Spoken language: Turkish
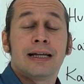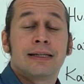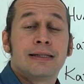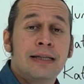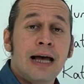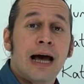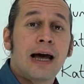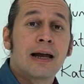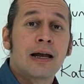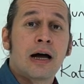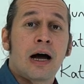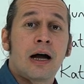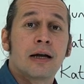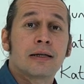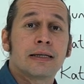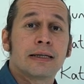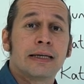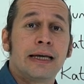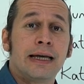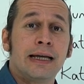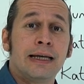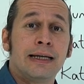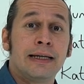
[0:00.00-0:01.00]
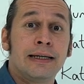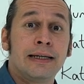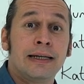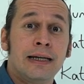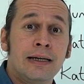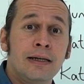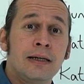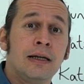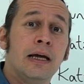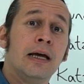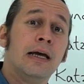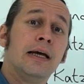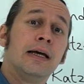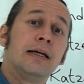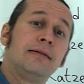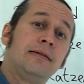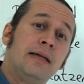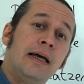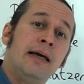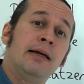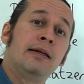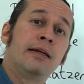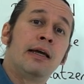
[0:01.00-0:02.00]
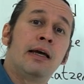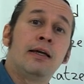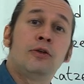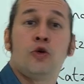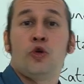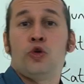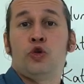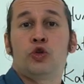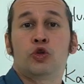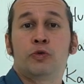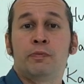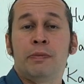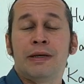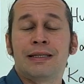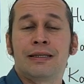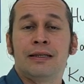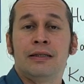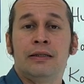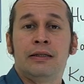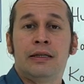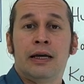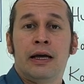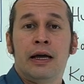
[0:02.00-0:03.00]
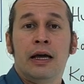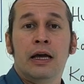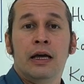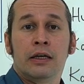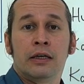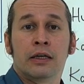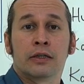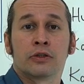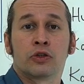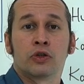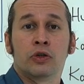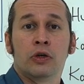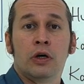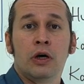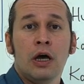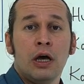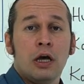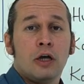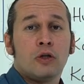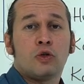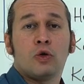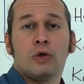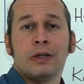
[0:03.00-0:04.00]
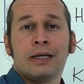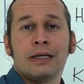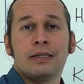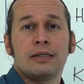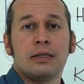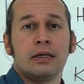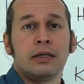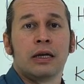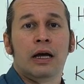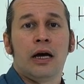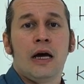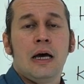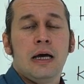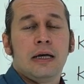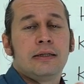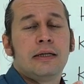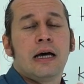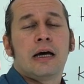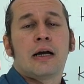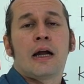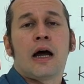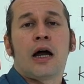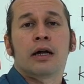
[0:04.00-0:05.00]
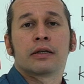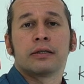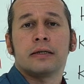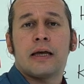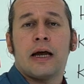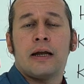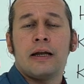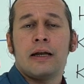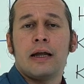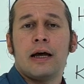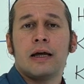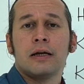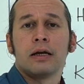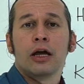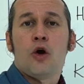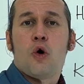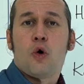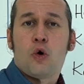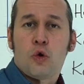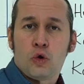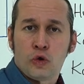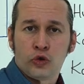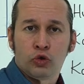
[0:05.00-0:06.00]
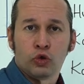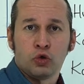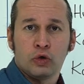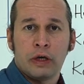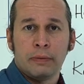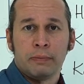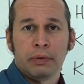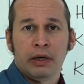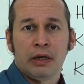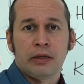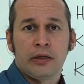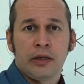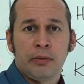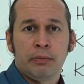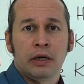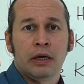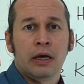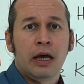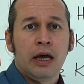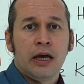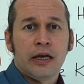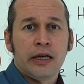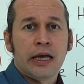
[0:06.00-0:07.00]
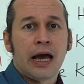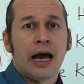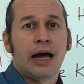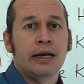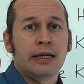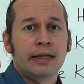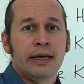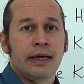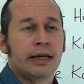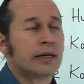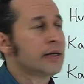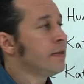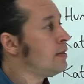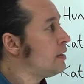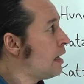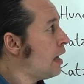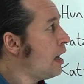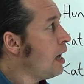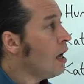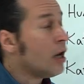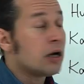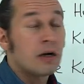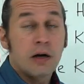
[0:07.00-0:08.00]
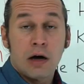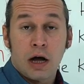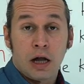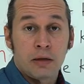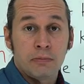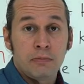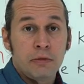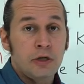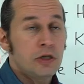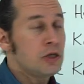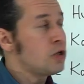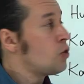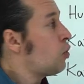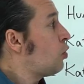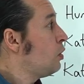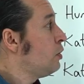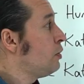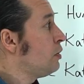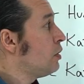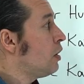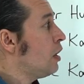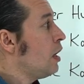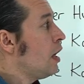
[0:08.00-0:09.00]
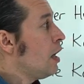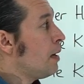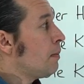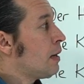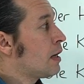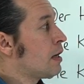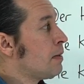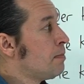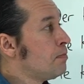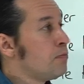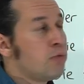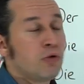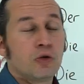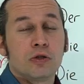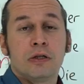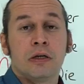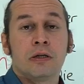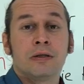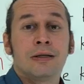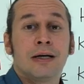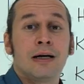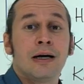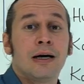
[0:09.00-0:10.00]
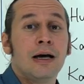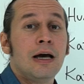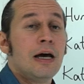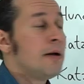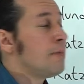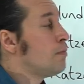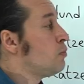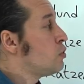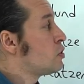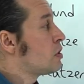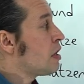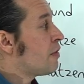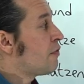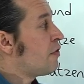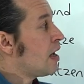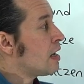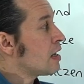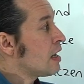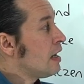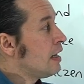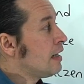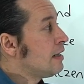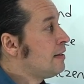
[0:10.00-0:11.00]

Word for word: der artikelinin D'ne dönüşmesinde yatıyor. Dolayısıyla der artikeller olduğu gibi değil mi? Yerli yerinde kalmış oluyor. Bakın burada da bu sefer